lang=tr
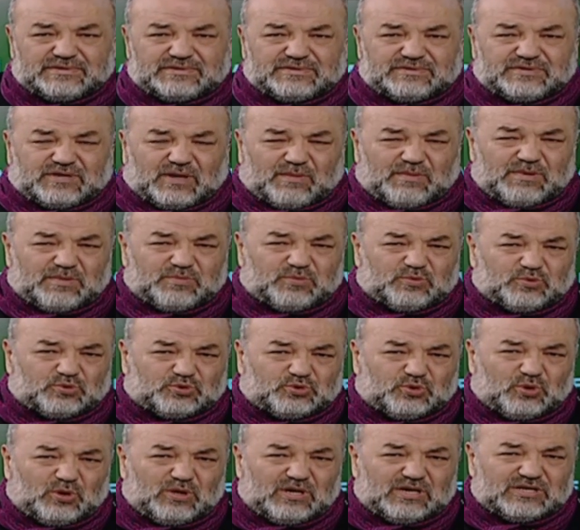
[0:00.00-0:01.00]
Tabii bunu
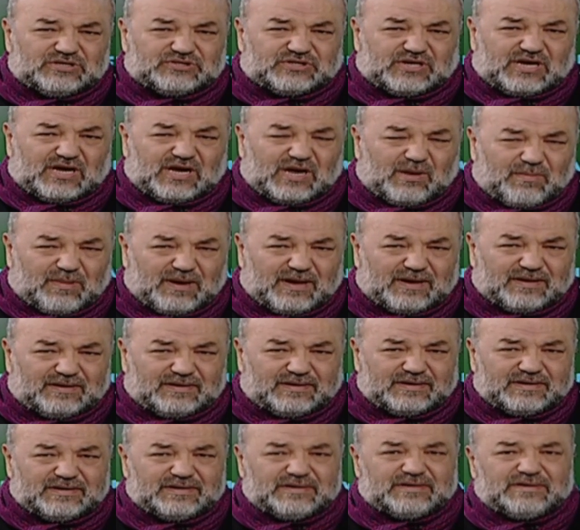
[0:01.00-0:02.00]
söyleyince
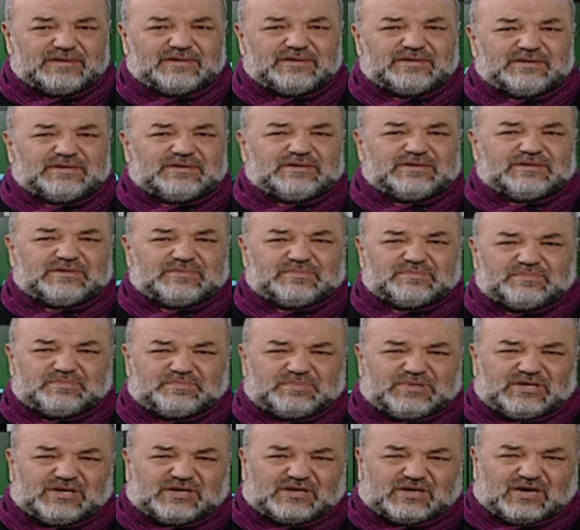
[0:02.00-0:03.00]
hemen
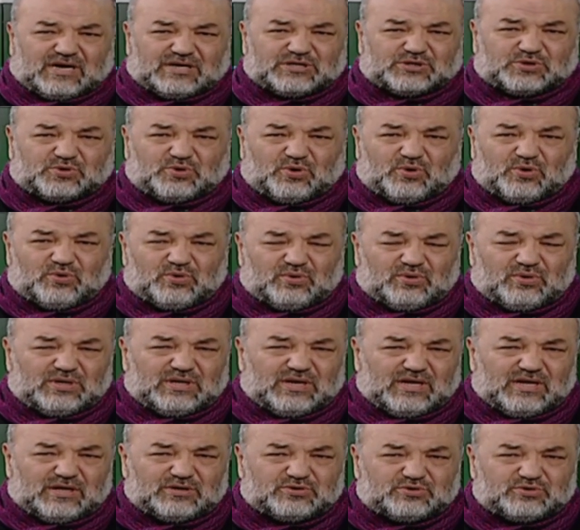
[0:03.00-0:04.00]
birkaç konu
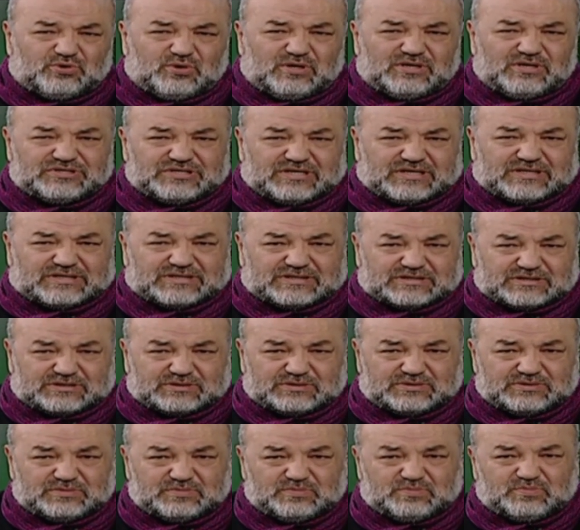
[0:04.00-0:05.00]
ileri
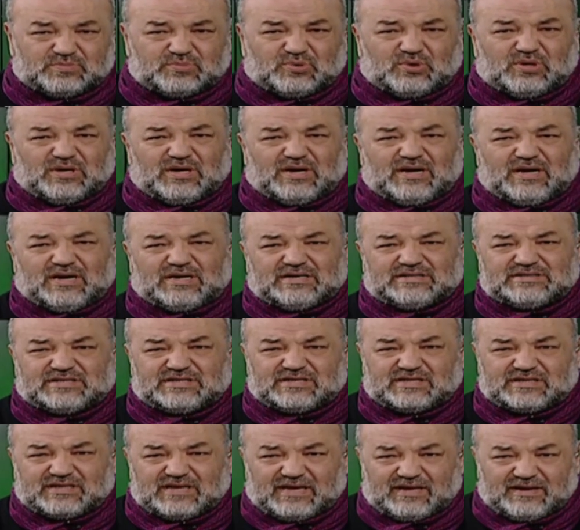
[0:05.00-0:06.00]
sürülecektir. Bunlara
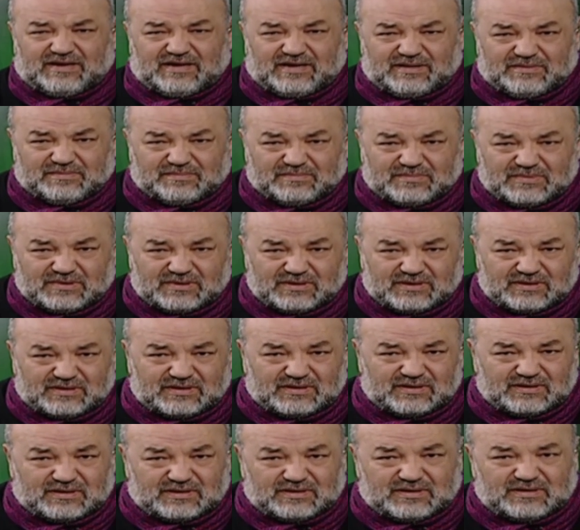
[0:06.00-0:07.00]
kısaca değinelim.
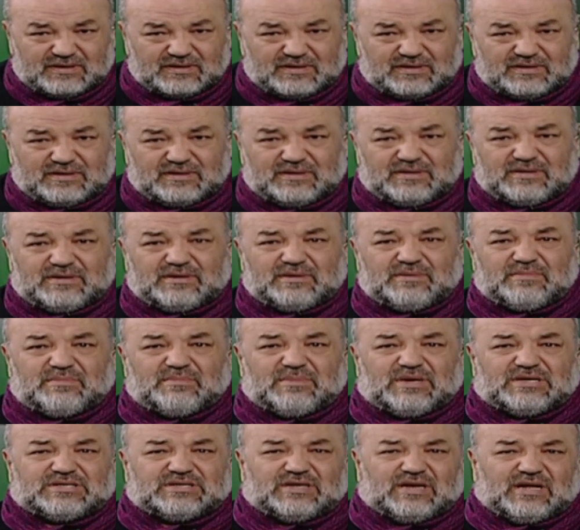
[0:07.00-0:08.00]

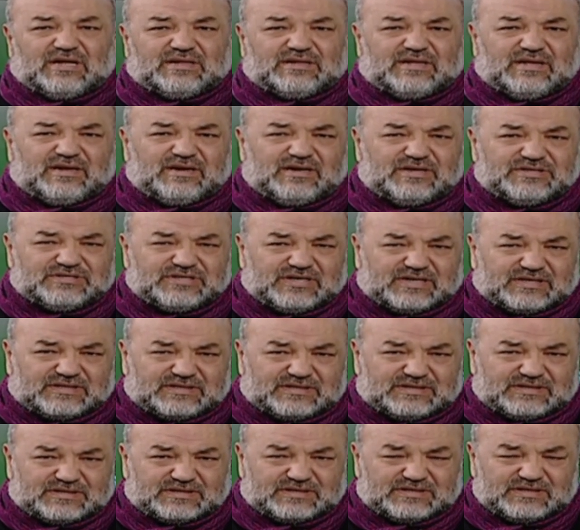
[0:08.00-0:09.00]
Mesela
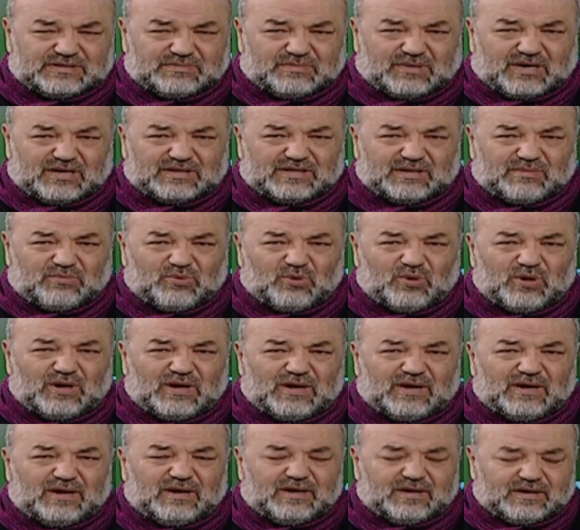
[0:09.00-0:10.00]
denilecektir ki madem
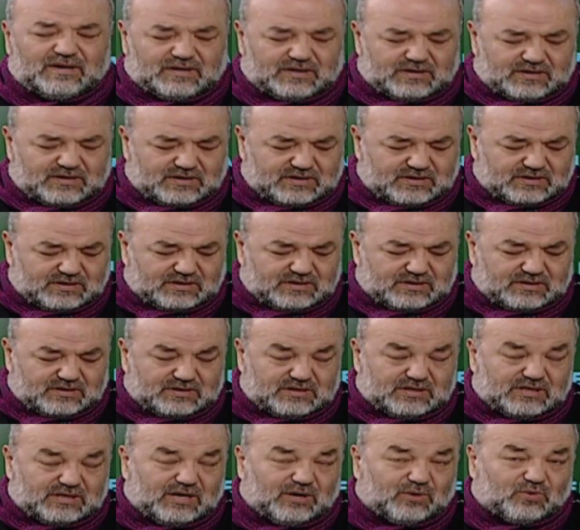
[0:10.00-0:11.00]
öyle
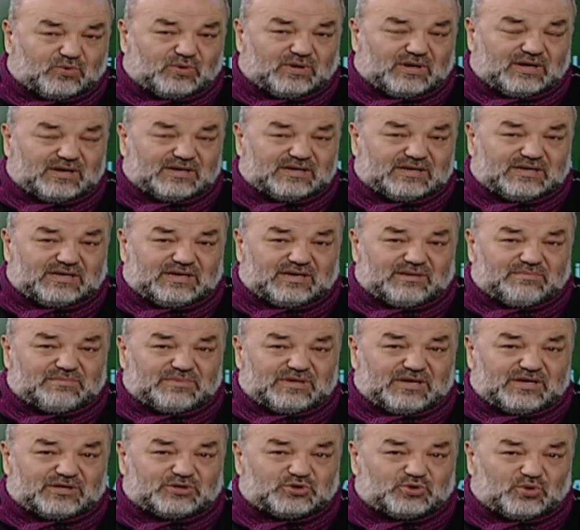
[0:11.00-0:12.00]
niye Kur'an-ı
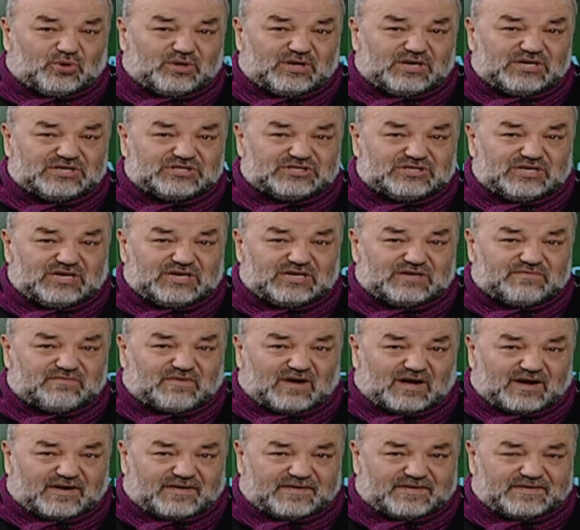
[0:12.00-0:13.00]
Kerim'de çok eşitlik
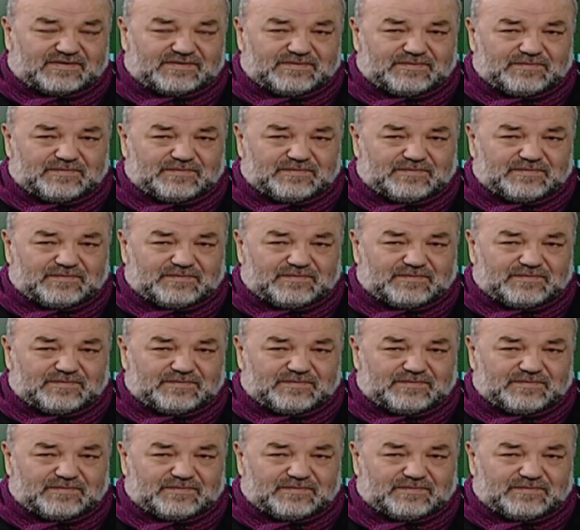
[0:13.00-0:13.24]
var?